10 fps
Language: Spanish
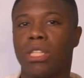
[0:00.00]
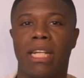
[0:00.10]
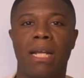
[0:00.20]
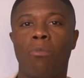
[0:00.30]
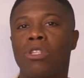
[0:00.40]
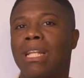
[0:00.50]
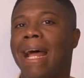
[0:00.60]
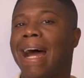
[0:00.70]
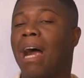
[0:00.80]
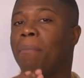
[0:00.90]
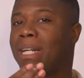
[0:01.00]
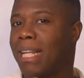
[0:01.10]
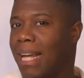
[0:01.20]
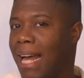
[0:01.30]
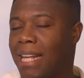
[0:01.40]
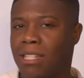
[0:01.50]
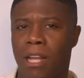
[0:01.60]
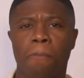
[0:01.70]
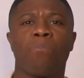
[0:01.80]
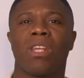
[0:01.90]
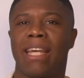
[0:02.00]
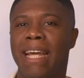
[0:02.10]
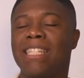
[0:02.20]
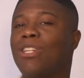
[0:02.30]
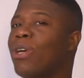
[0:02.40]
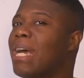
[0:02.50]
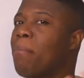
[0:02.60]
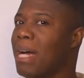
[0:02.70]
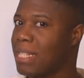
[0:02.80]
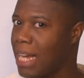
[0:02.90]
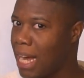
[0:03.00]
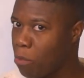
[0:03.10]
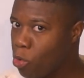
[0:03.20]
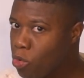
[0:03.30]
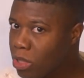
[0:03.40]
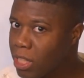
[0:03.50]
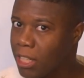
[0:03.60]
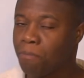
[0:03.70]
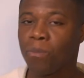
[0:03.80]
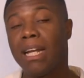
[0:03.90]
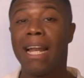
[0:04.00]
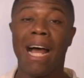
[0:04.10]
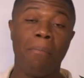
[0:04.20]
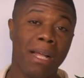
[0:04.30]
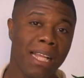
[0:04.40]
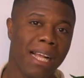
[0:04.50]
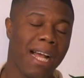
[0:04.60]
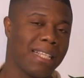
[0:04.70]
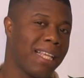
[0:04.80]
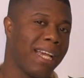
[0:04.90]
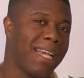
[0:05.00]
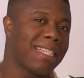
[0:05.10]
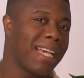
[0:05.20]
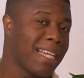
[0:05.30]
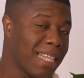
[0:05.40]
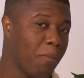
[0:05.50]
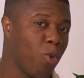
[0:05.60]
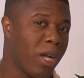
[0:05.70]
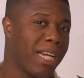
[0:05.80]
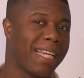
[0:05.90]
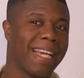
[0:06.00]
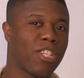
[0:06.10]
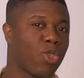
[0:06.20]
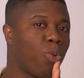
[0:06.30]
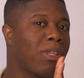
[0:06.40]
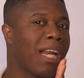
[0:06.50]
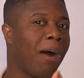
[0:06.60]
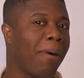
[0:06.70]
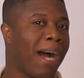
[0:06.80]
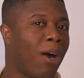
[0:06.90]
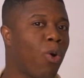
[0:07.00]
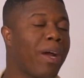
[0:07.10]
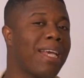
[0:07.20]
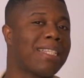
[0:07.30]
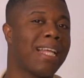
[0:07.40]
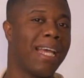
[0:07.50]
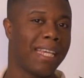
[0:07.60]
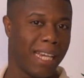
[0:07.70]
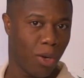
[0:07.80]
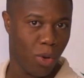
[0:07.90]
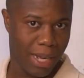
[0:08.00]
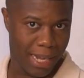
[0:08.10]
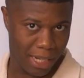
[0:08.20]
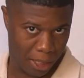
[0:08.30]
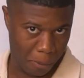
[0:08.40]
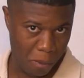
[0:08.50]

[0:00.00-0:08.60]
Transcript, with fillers: tenemos la ama de casa. que es lo que más abunda? La ama de casa es esa mujer que su trabajo está en el hogar.